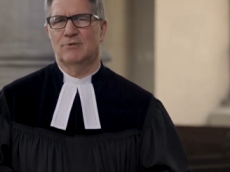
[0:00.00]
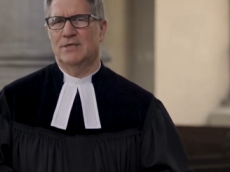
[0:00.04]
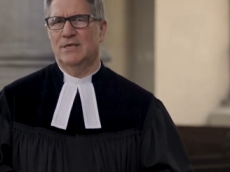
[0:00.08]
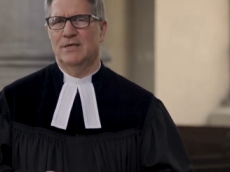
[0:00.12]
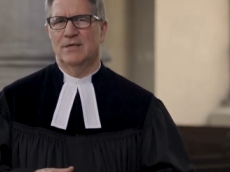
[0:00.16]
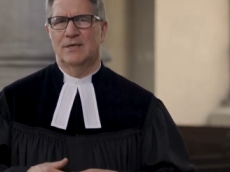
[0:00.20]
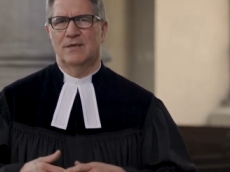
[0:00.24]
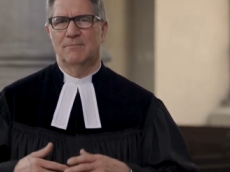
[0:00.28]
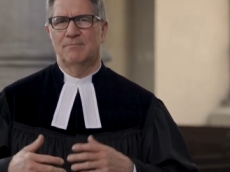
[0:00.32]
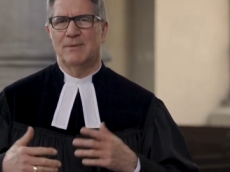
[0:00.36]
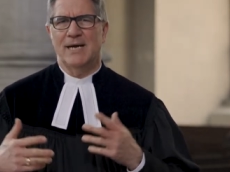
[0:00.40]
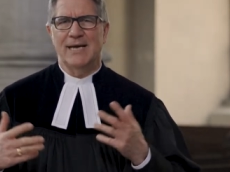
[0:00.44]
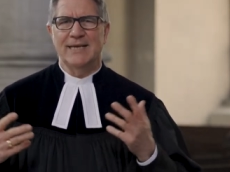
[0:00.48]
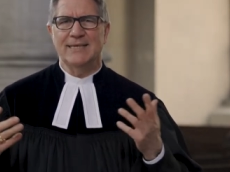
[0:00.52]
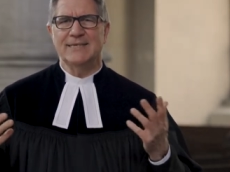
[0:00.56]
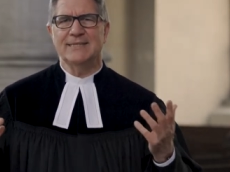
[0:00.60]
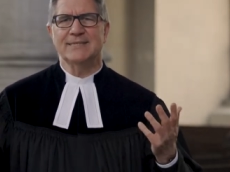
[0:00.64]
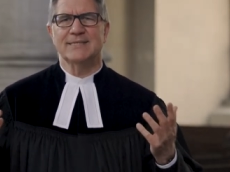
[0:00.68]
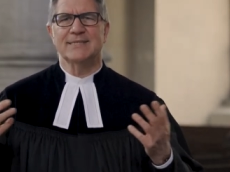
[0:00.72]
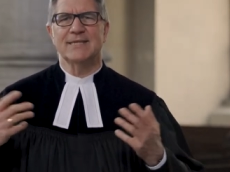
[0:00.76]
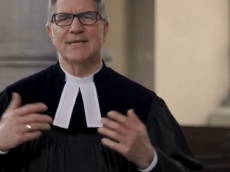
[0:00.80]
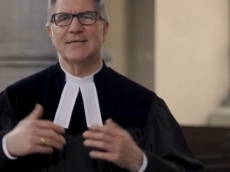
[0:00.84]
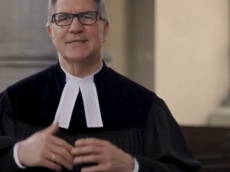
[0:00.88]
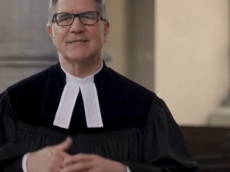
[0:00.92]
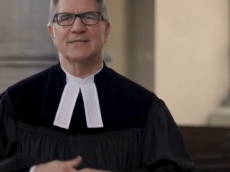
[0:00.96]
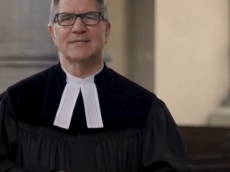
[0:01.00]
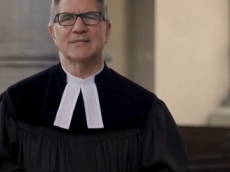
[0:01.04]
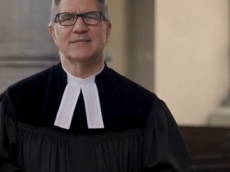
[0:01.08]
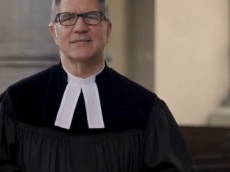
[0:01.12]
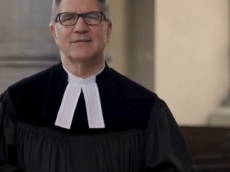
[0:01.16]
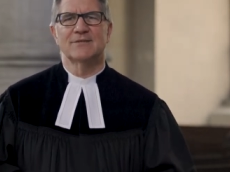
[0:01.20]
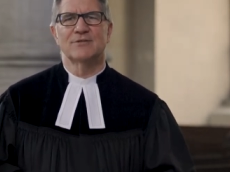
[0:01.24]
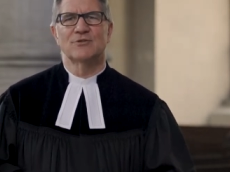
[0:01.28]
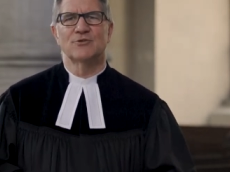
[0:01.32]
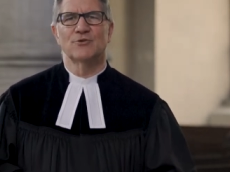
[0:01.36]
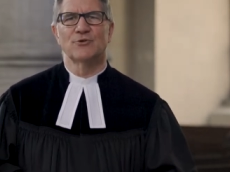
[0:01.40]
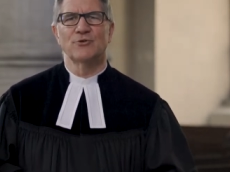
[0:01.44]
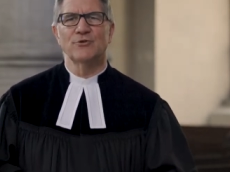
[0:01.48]
Ihr Meister
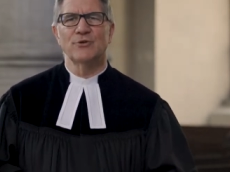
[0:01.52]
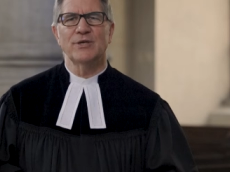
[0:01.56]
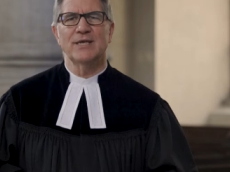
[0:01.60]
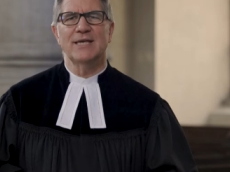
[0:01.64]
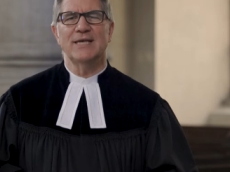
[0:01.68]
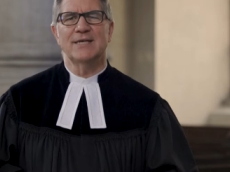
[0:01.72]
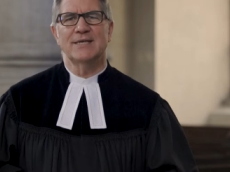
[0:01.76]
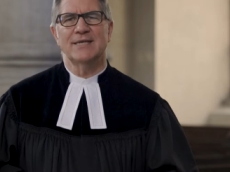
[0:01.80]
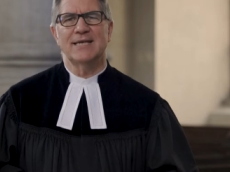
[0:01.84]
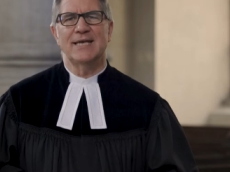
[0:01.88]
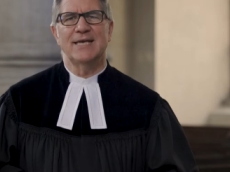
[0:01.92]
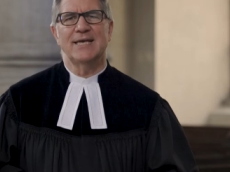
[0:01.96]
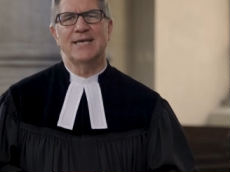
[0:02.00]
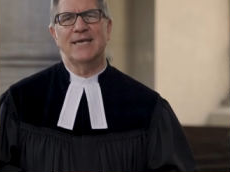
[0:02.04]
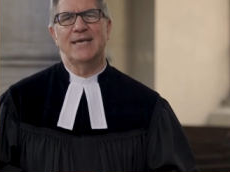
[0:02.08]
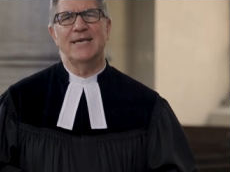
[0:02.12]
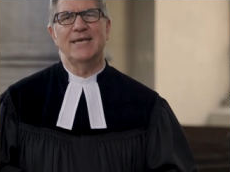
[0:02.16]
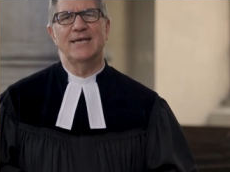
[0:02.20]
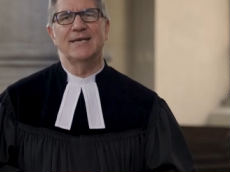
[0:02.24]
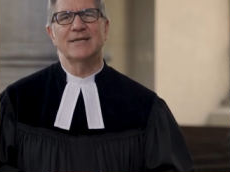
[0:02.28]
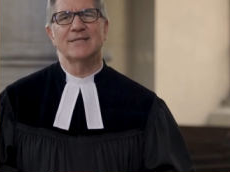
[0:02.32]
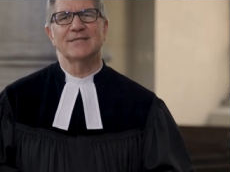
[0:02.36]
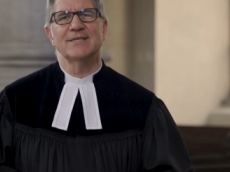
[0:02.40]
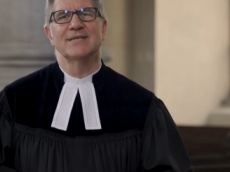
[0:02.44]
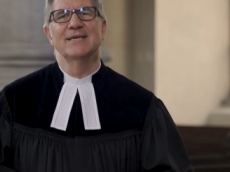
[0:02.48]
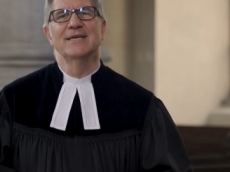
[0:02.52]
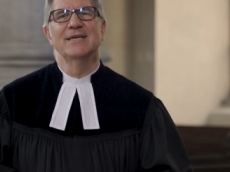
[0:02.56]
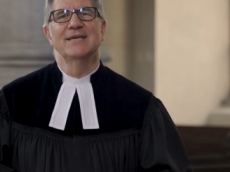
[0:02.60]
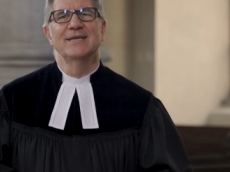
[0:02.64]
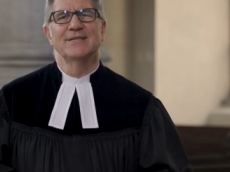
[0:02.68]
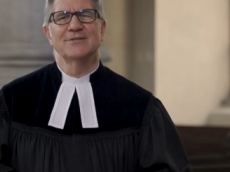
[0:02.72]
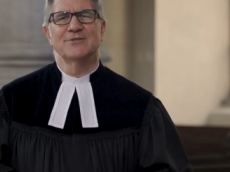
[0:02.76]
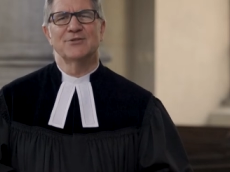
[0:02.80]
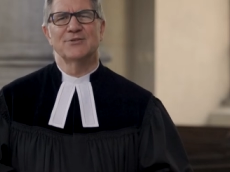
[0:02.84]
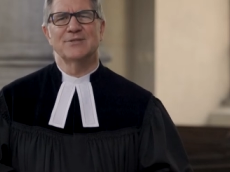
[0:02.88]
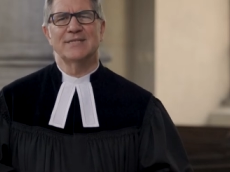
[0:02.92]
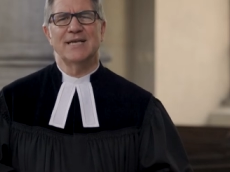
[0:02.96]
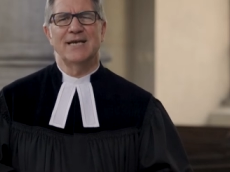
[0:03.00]
ist zurückgekehrt
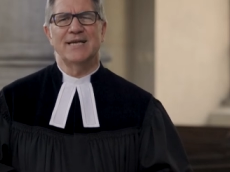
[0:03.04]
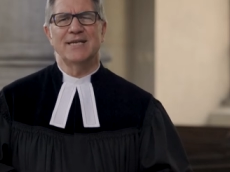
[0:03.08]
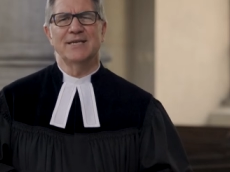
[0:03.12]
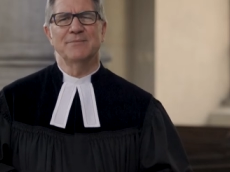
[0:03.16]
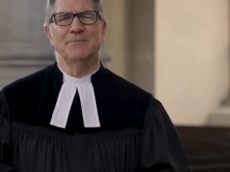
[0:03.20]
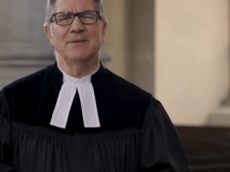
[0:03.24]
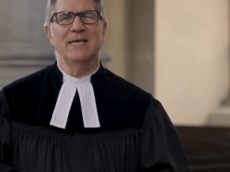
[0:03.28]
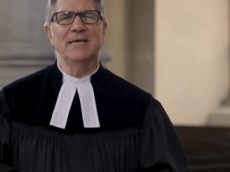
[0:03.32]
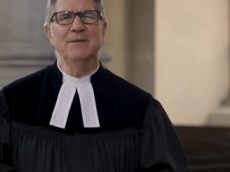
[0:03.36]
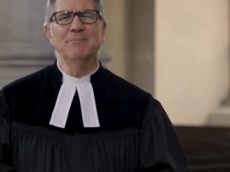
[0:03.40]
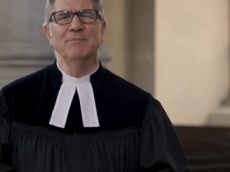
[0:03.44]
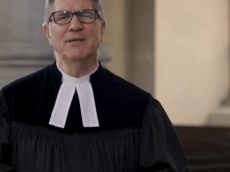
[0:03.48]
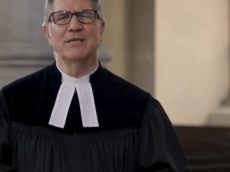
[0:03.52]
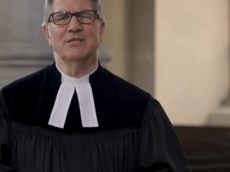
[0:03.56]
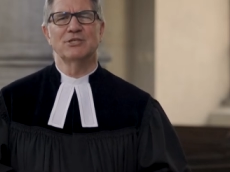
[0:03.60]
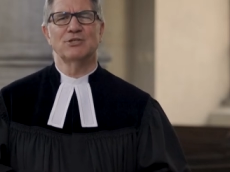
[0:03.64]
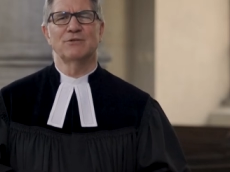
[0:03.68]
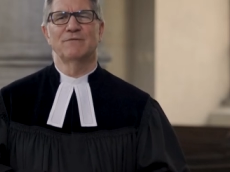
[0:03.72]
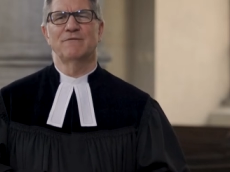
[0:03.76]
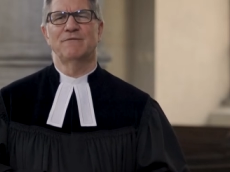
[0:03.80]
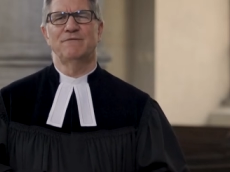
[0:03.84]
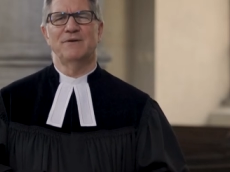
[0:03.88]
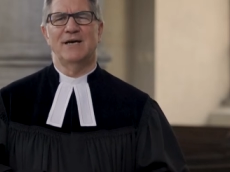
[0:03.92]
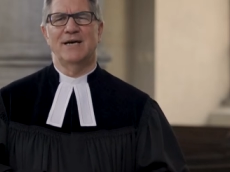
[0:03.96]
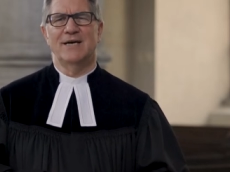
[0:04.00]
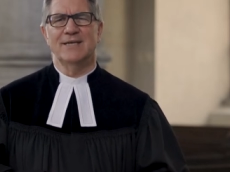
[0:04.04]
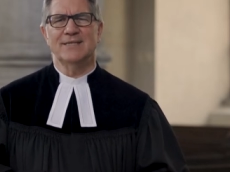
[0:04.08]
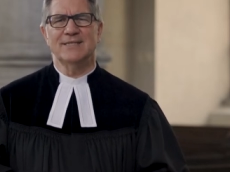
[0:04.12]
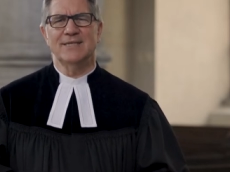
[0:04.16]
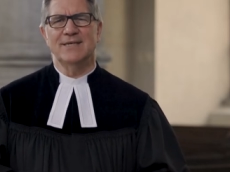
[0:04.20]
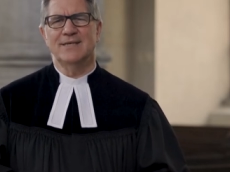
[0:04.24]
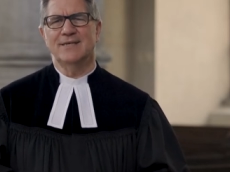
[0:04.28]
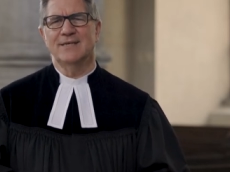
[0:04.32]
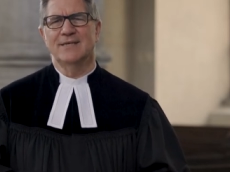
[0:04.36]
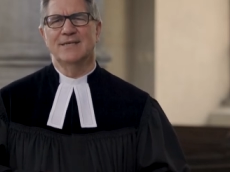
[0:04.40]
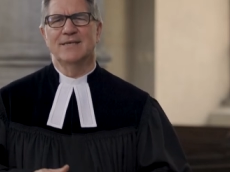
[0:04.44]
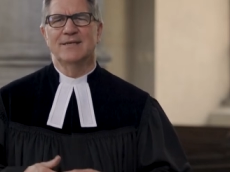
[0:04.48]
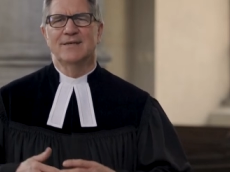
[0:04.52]
zu seinem himmlischen
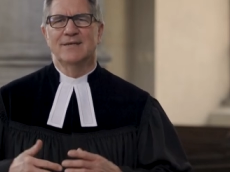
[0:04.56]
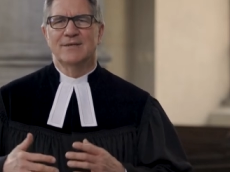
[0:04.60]
Vater.